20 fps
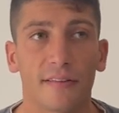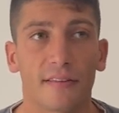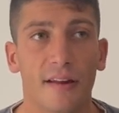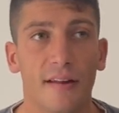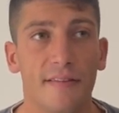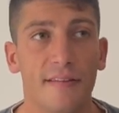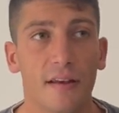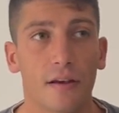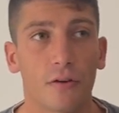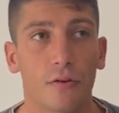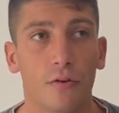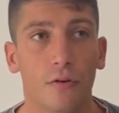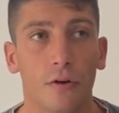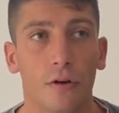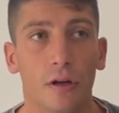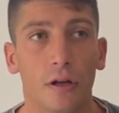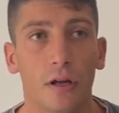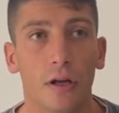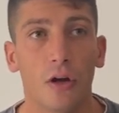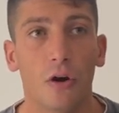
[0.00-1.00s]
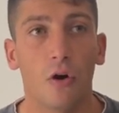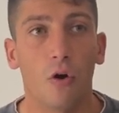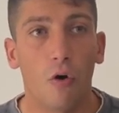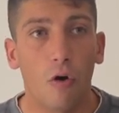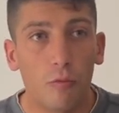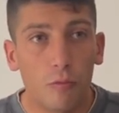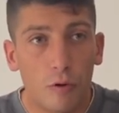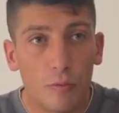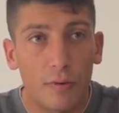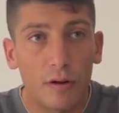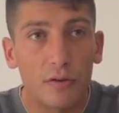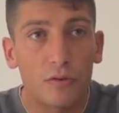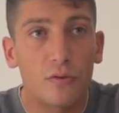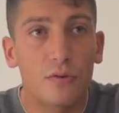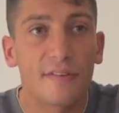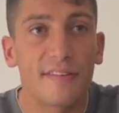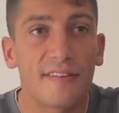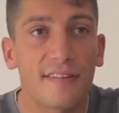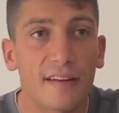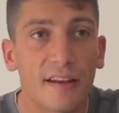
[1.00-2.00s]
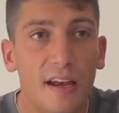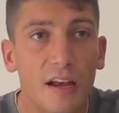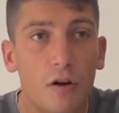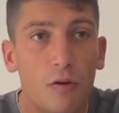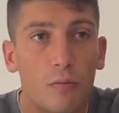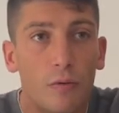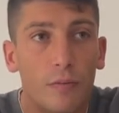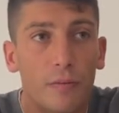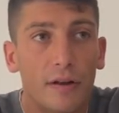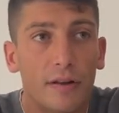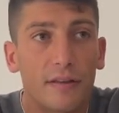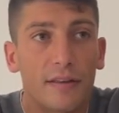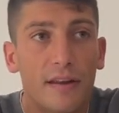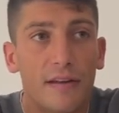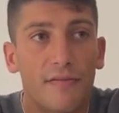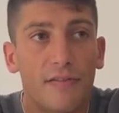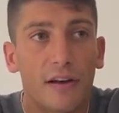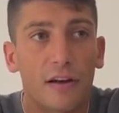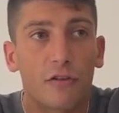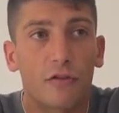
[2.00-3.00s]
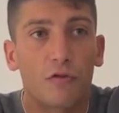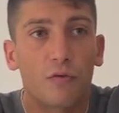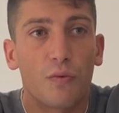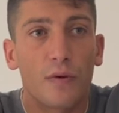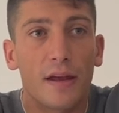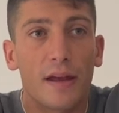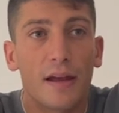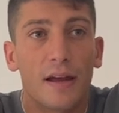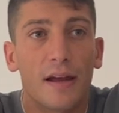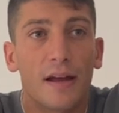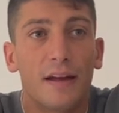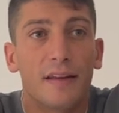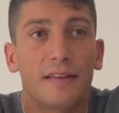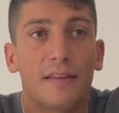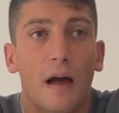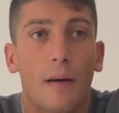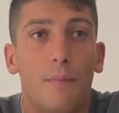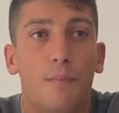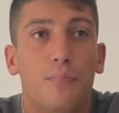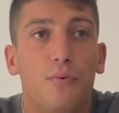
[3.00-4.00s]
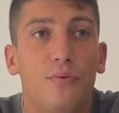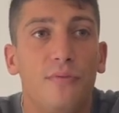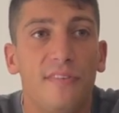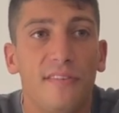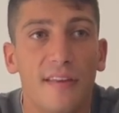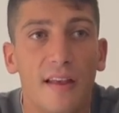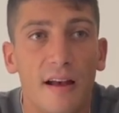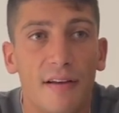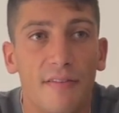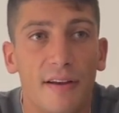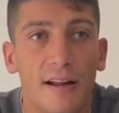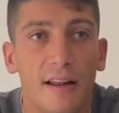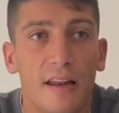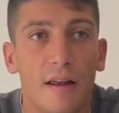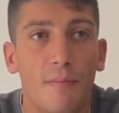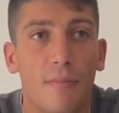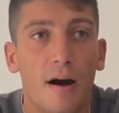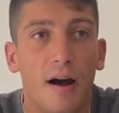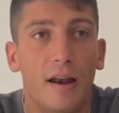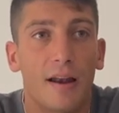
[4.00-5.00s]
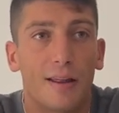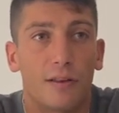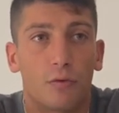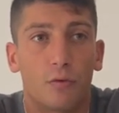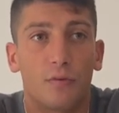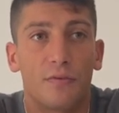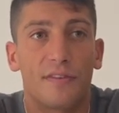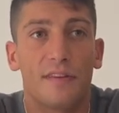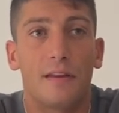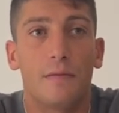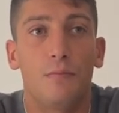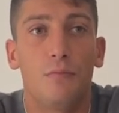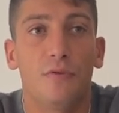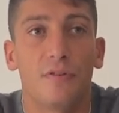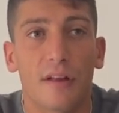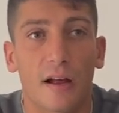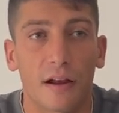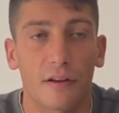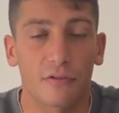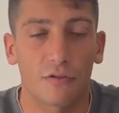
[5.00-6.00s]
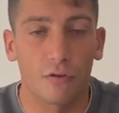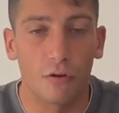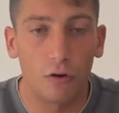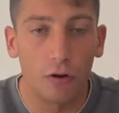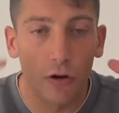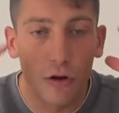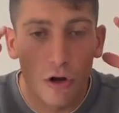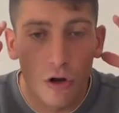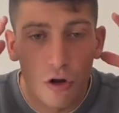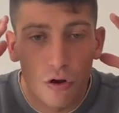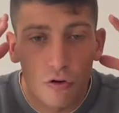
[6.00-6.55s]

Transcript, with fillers: C'est-à-dire que au moment de tirer, au moment d'effectuer ta poussée avec les bras, ton début de traction,